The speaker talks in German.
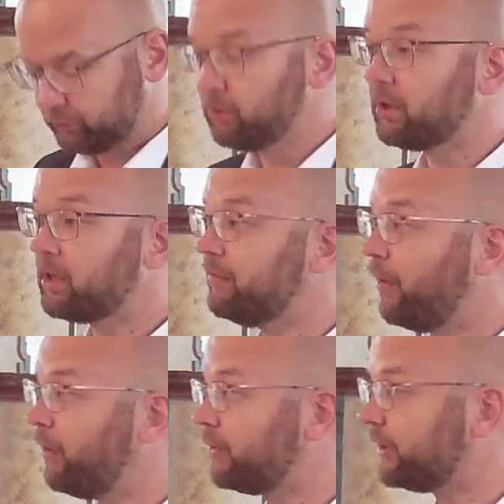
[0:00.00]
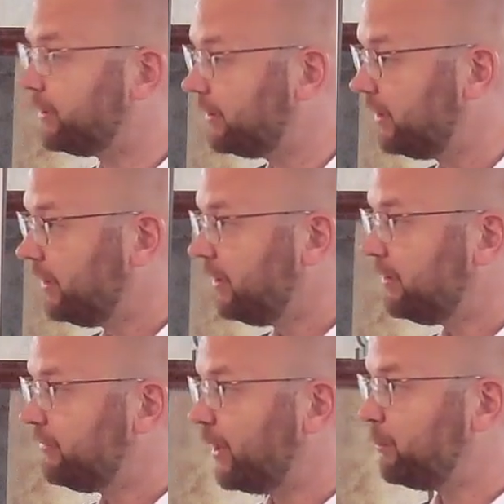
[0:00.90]
dunkle Wolken
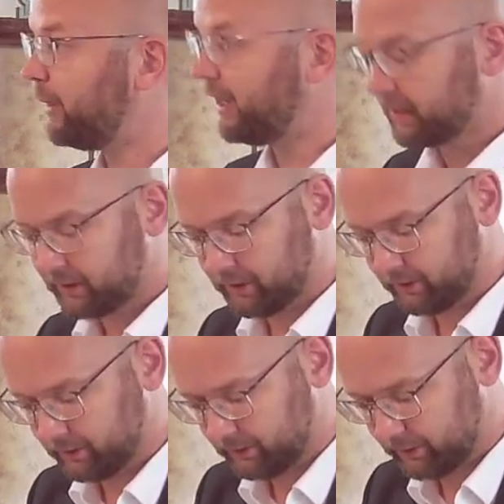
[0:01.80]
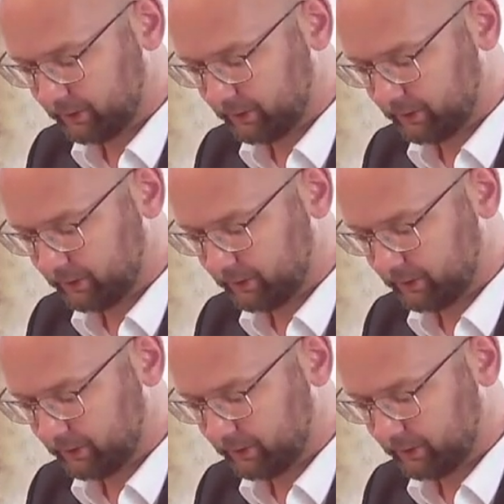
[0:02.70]
verbergen die